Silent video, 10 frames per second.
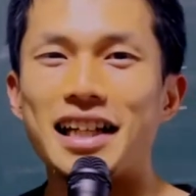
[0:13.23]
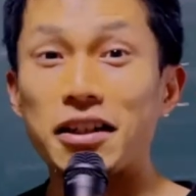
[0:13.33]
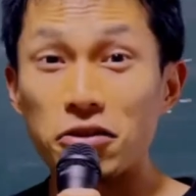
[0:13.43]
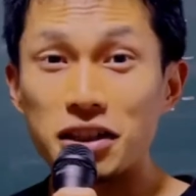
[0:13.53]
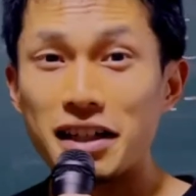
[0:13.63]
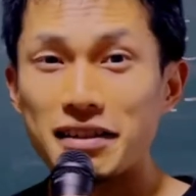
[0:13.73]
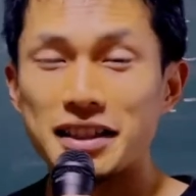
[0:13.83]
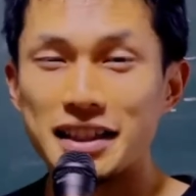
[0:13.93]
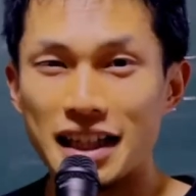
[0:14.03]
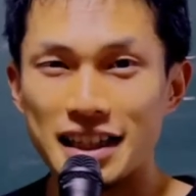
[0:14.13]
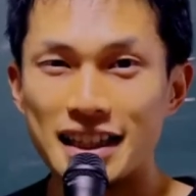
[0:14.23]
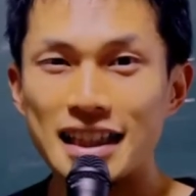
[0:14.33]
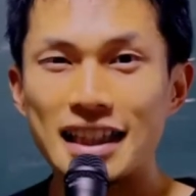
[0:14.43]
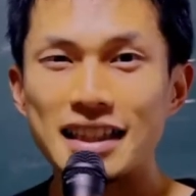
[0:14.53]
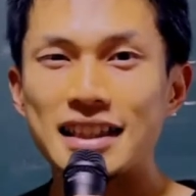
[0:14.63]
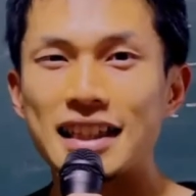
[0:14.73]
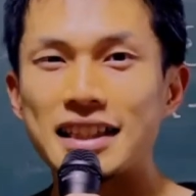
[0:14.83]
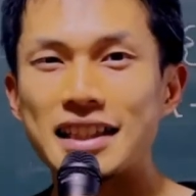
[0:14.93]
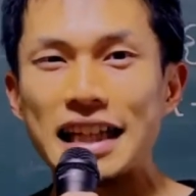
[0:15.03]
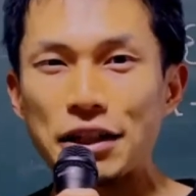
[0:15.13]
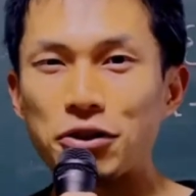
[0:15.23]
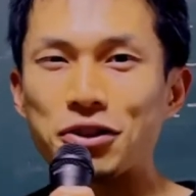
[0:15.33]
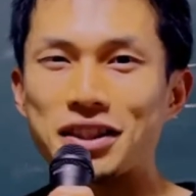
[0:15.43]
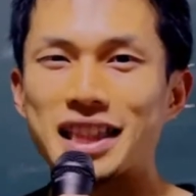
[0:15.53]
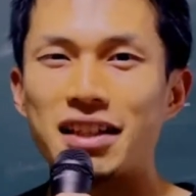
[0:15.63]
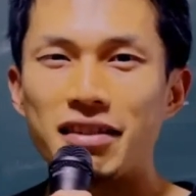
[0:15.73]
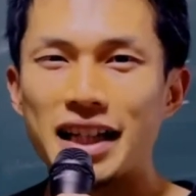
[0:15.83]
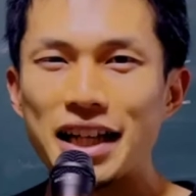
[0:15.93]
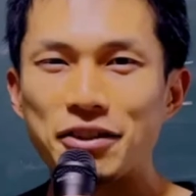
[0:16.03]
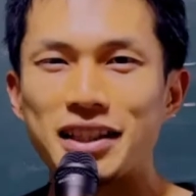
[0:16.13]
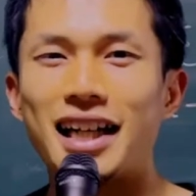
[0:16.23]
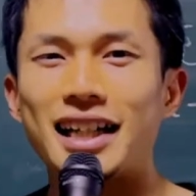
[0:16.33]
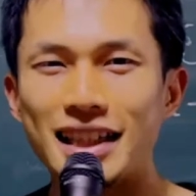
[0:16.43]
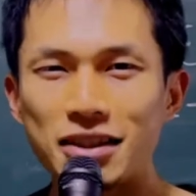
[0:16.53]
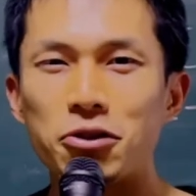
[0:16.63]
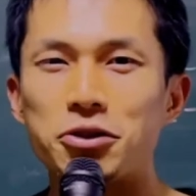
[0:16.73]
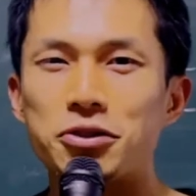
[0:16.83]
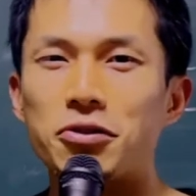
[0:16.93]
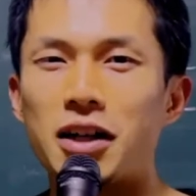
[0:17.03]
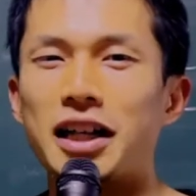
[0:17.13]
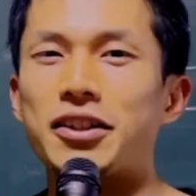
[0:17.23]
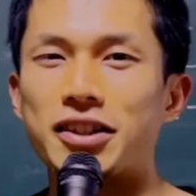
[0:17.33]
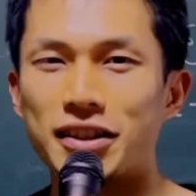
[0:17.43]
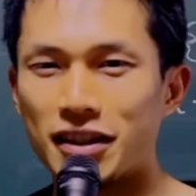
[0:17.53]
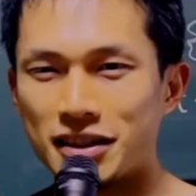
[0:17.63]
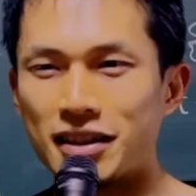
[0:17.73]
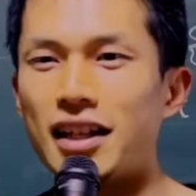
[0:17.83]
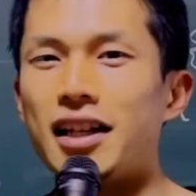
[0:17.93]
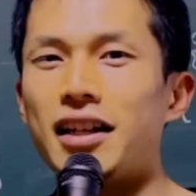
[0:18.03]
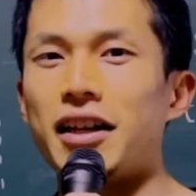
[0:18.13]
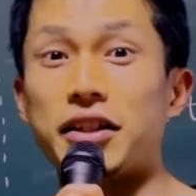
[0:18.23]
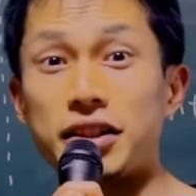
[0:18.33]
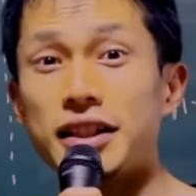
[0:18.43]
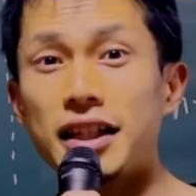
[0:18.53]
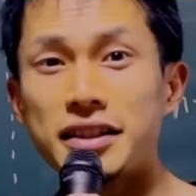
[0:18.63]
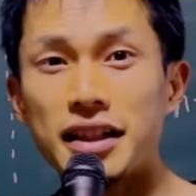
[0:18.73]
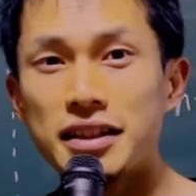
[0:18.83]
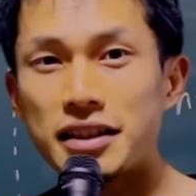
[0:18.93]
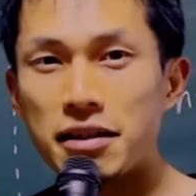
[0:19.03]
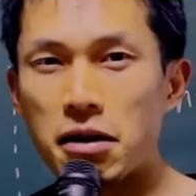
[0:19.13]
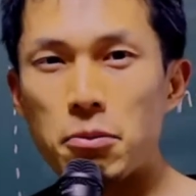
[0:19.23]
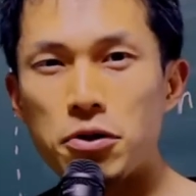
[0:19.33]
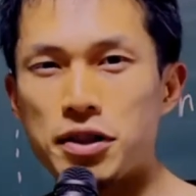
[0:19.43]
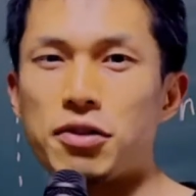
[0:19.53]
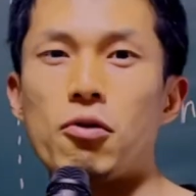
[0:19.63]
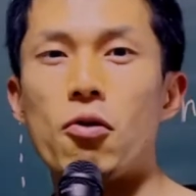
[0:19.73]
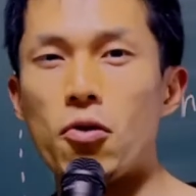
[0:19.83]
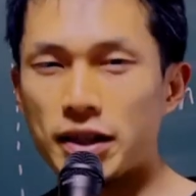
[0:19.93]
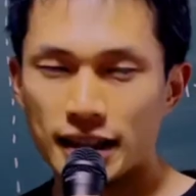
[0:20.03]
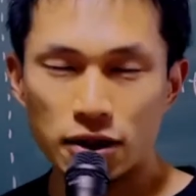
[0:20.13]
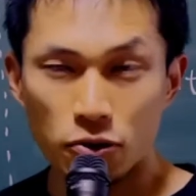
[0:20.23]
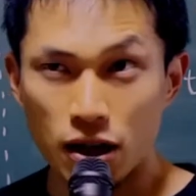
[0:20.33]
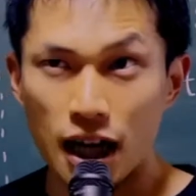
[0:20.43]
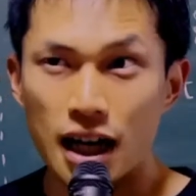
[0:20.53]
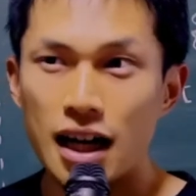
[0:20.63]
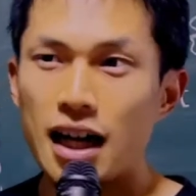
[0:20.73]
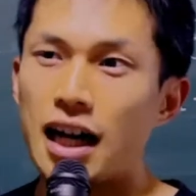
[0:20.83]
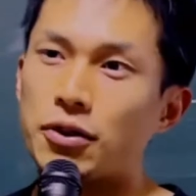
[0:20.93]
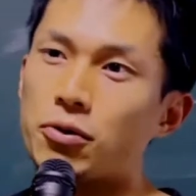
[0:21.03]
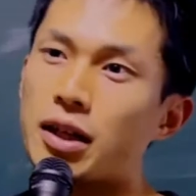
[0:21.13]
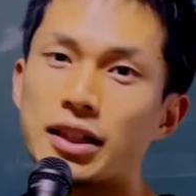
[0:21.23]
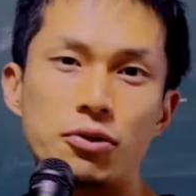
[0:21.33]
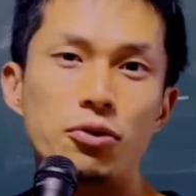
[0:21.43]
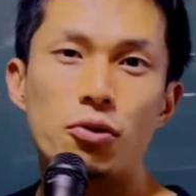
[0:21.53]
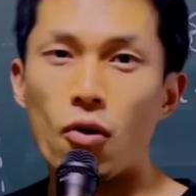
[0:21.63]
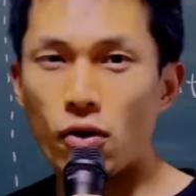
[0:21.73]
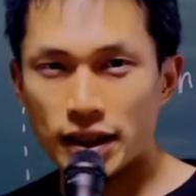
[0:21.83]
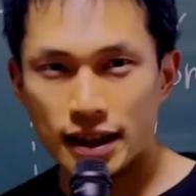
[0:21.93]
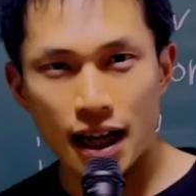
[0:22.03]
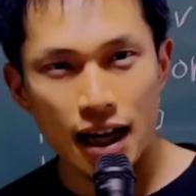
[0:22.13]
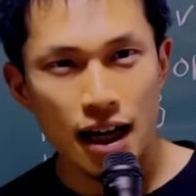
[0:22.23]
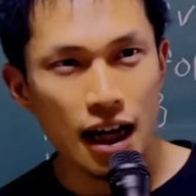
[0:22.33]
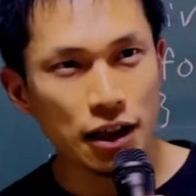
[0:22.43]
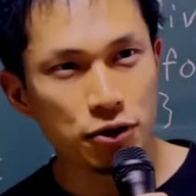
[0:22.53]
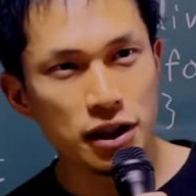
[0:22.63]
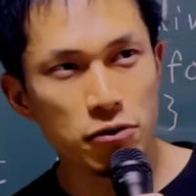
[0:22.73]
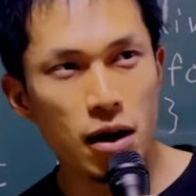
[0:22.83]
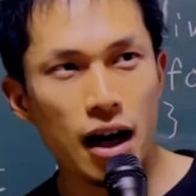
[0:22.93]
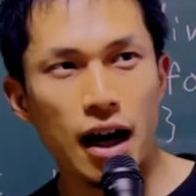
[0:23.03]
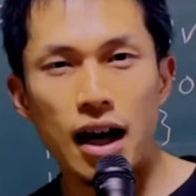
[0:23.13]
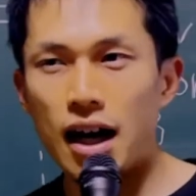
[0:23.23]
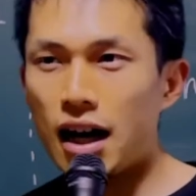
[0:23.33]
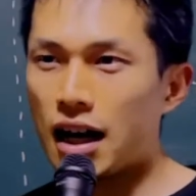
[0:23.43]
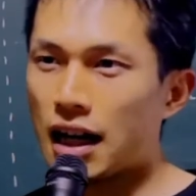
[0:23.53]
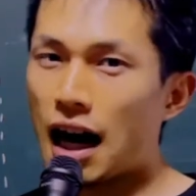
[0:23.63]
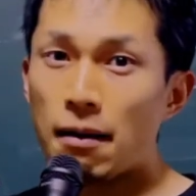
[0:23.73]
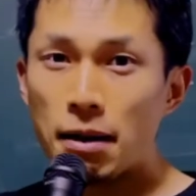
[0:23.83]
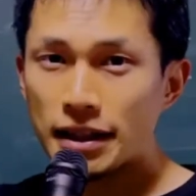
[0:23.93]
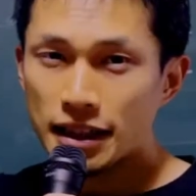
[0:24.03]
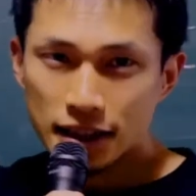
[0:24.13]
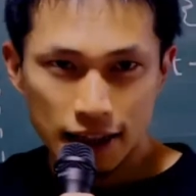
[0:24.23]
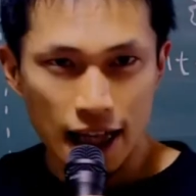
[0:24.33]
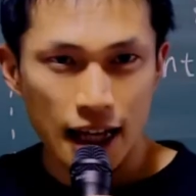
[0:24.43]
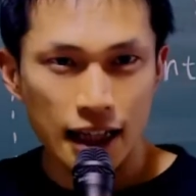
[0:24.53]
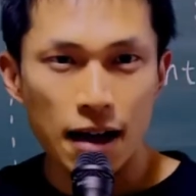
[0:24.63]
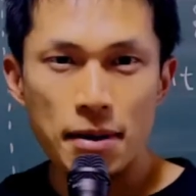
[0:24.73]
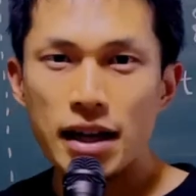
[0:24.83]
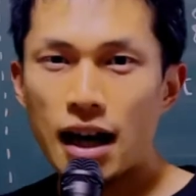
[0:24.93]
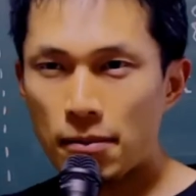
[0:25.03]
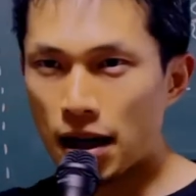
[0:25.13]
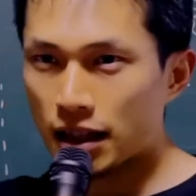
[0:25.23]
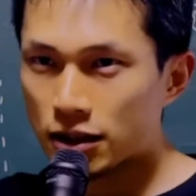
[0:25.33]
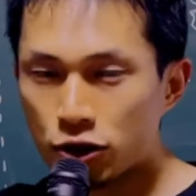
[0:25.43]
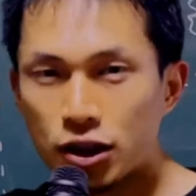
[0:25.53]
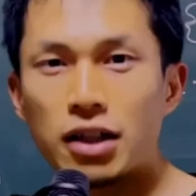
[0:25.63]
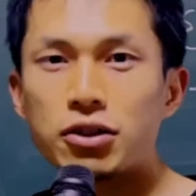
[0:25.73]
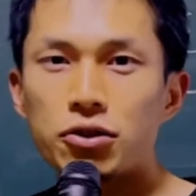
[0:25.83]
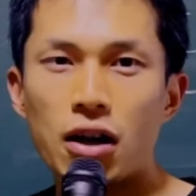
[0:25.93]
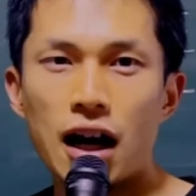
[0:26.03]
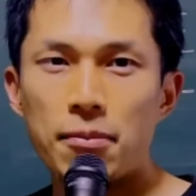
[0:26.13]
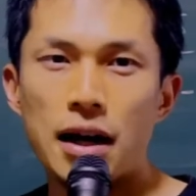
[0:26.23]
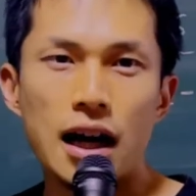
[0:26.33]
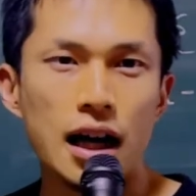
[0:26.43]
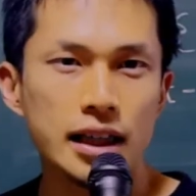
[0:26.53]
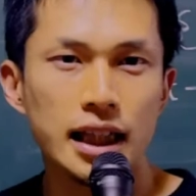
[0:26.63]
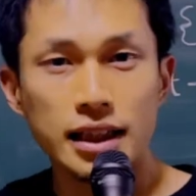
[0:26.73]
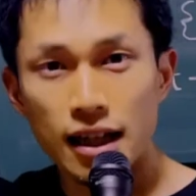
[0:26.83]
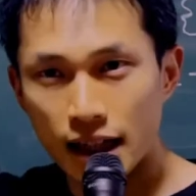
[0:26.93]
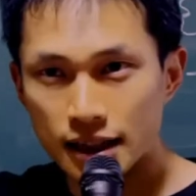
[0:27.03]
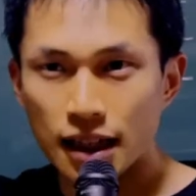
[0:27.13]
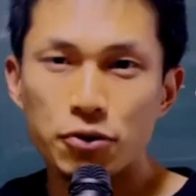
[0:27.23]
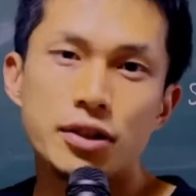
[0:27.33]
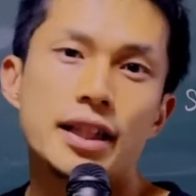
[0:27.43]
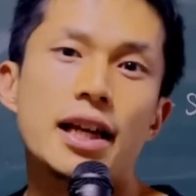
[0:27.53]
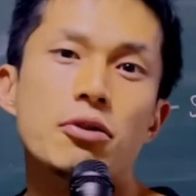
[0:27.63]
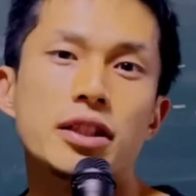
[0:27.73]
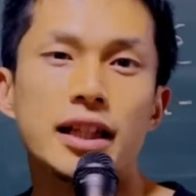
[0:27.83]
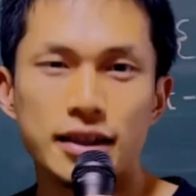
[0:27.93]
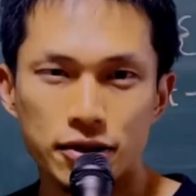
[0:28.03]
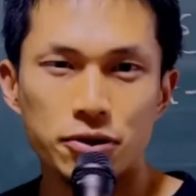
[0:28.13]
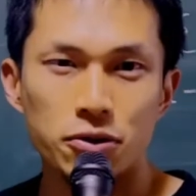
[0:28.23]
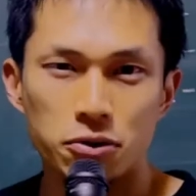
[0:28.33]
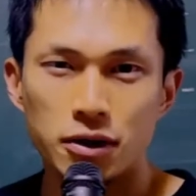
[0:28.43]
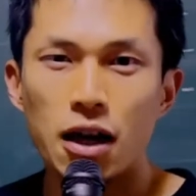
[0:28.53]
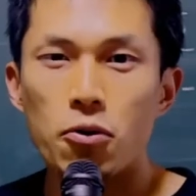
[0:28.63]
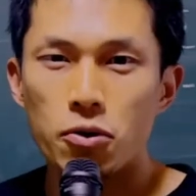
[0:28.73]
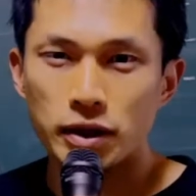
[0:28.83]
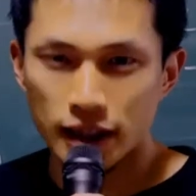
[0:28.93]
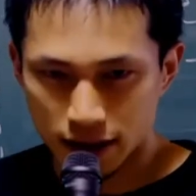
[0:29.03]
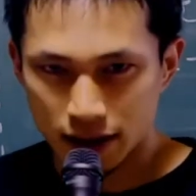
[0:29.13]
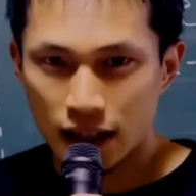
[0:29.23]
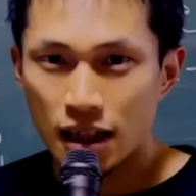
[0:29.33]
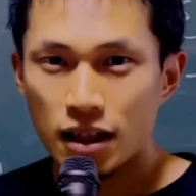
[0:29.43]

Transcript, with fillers: えー、今回はですね シーエスエス でよく使われる単位というお話です。えー、シーエスエス では文字の大きさとかあの画像の大きさ、あるいは幅ですね、画面幅、区画の幅や高さの指定をしたりすることが多いです。